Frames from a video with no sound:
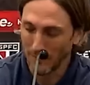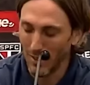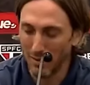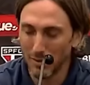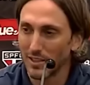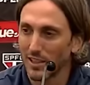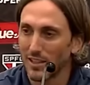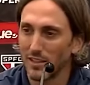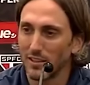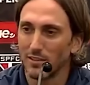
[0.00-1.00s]
mamita
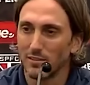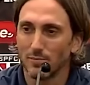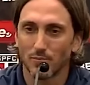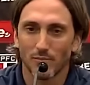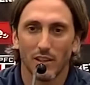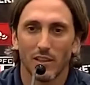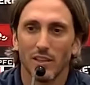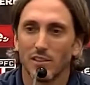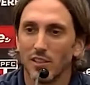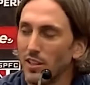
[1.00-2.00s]
querida.
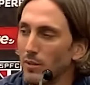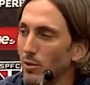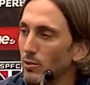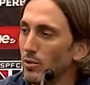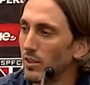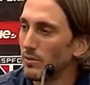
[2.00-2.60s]
Siguiente pregunta.